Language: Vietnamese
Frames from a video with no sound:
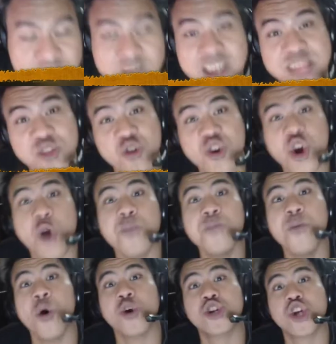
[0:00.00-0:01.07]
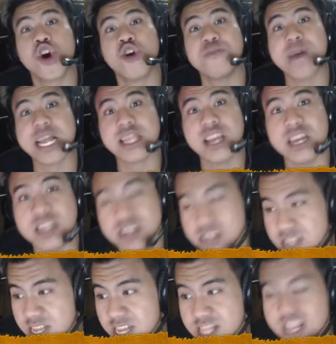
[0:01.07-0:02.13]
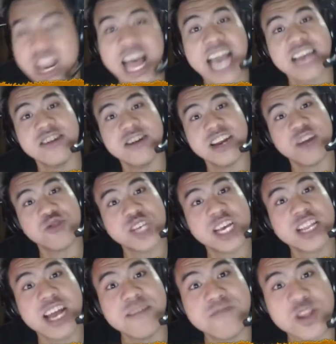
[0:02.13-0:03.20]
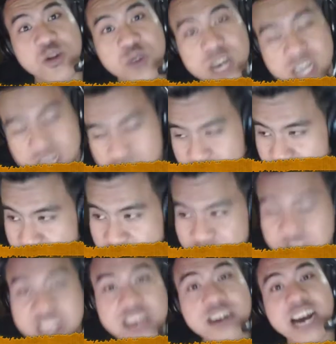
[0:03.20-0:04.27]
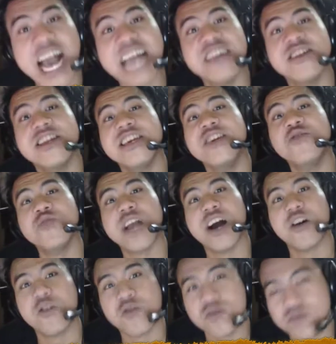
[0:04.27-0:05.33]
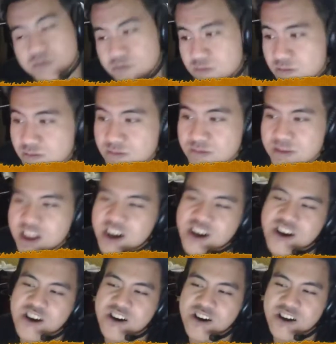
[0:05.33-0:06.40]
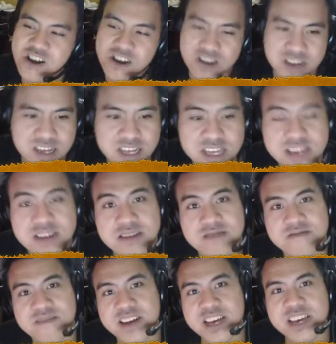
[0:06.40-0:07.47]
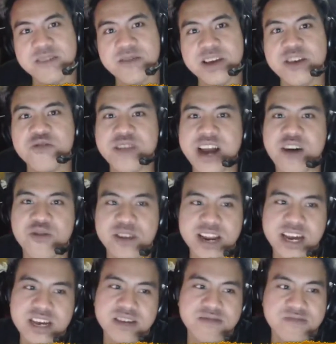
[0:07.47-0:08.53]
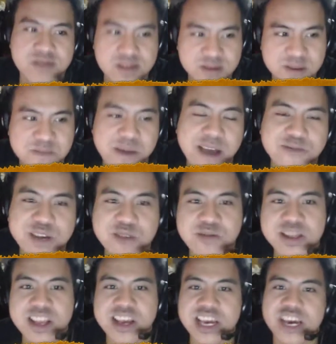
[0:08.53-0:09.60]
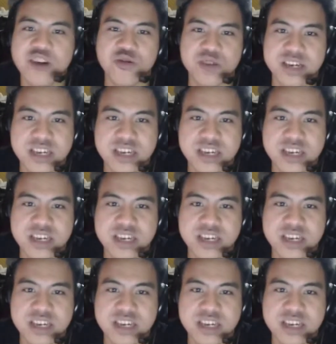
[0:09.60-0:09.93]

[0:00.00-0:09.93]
và tôi có một con bạn thân tức là hai đứa đều chơi thân với tôi ấy tình cờ hai đứa đi yêu nhau đó và khi mà yêu nhau thì đấy nhìn mẹ trong cái tình yêu